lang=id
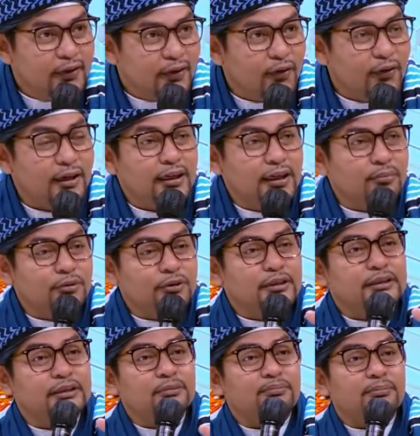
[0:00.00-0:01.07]
Orang yang punya
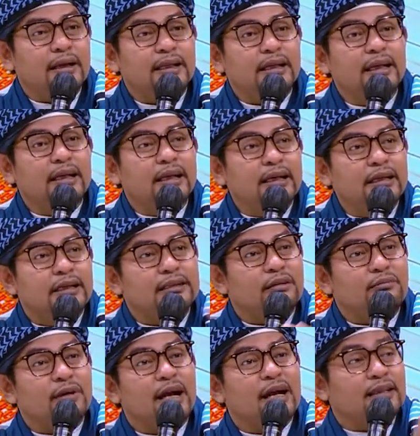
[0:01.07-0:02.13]
sifat iri
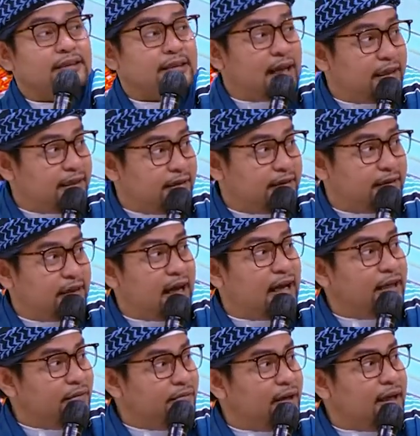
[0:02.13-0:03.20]
sama hasad, ada
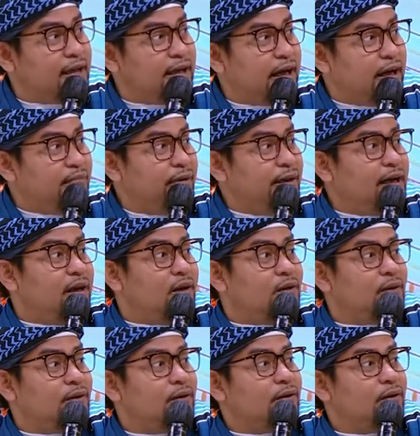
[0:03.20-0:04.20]
yang mengatakan beda loh.